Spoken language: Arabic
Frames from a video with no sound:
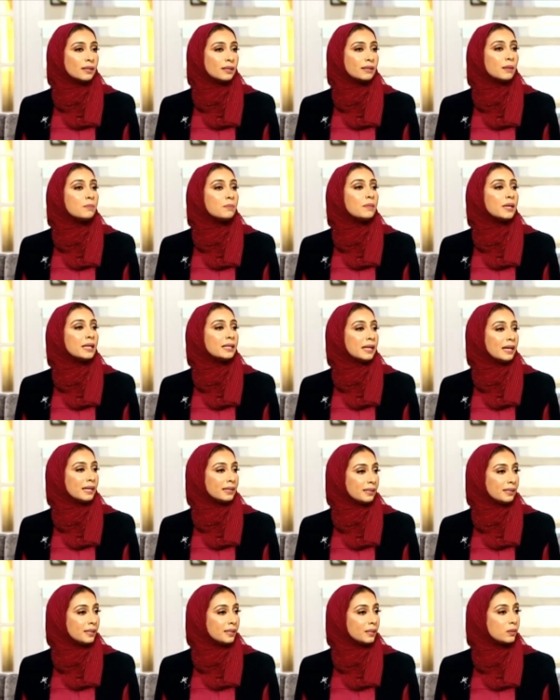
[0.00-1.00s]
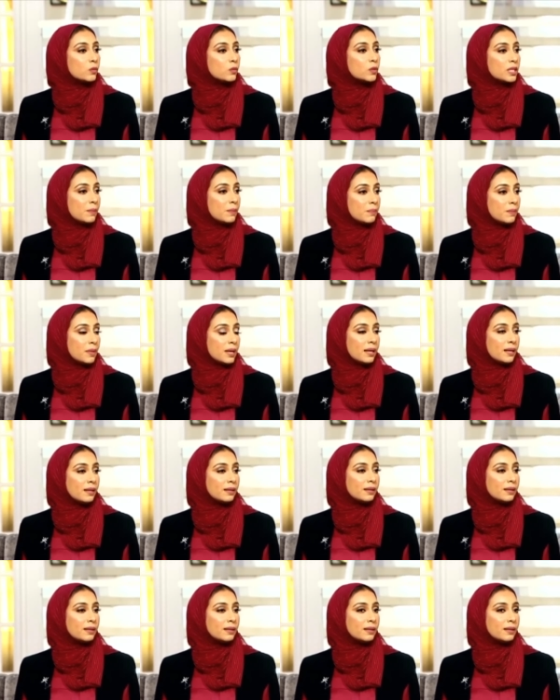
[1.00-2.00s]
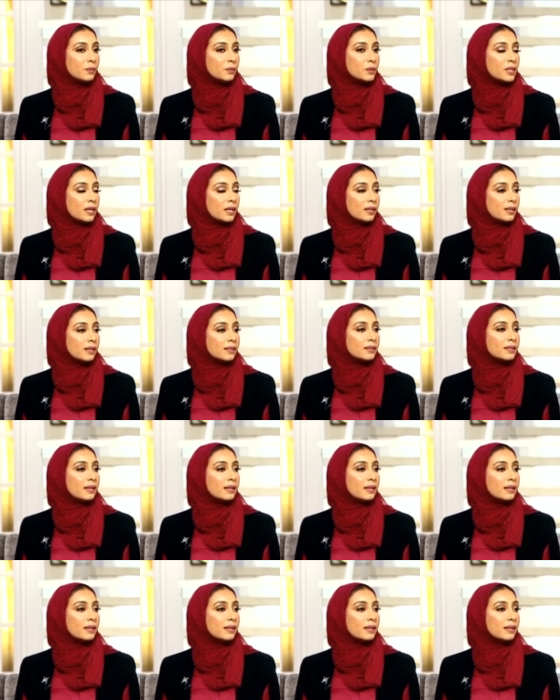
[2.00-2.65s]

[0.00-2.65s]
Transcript: تم تعديل المسمى لوزارة